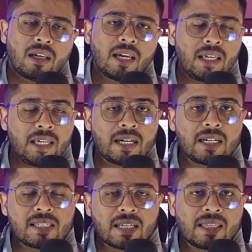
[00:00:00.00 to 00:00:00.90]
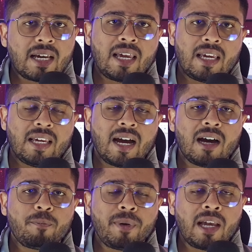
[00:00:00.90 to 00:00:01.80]
क्या ये कर सकता है
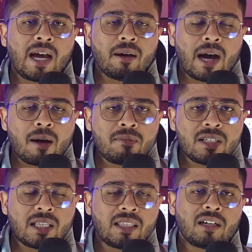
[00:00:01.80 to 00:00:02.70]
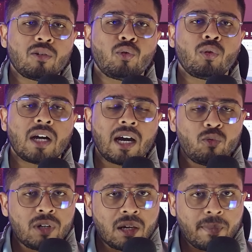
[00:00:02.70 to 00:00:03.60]
यहां पे आम जनता को
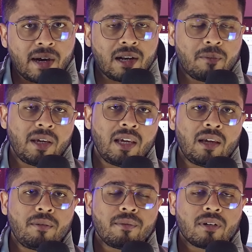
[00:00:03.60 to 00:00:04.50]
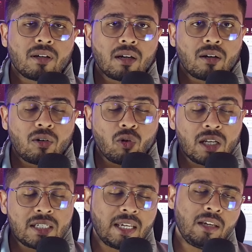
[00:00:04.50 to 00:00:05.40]
कानून के बारे में
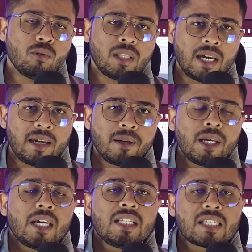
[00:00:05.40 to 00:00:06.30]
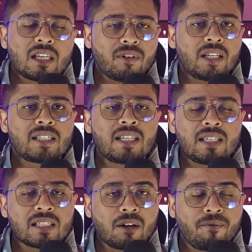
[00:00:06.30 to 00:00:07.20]
नॉलेज नहीं होता है जिसकी वजह से
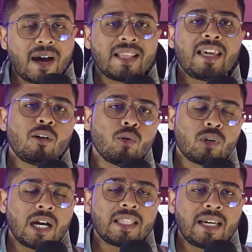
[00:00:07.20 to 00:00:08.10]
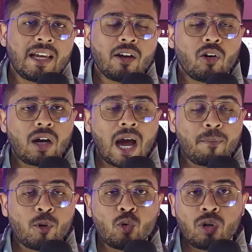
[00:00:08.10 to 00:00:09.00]
जिसका फ़ायदा ये लोग उठाते हैं और
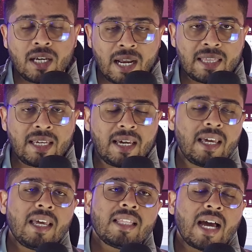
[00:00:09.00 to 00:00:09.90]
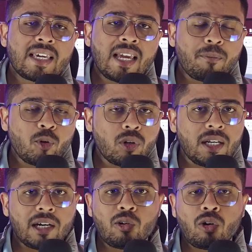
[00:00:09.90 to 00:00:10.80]
आप लोगों को डराते हैं ताकि आप लोग
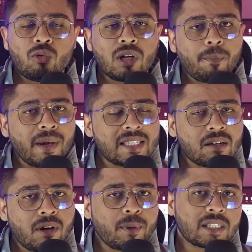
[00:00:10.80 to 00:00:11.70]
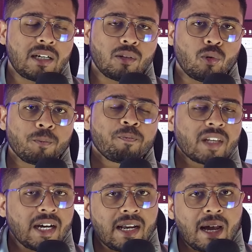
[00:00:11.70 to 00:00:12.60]
डरो और उनका पैसा वापस कर दो
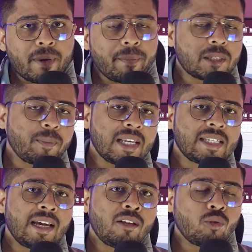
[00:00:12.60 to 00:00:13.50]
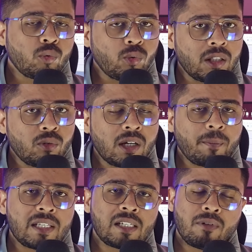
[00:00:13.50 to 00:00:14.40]
अगर आपके पास पैसा है तो तुरंत उनका
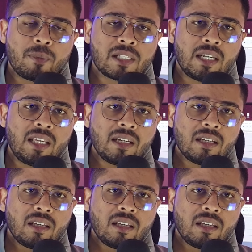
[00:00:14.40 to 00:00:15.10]
पैसा वापस करिए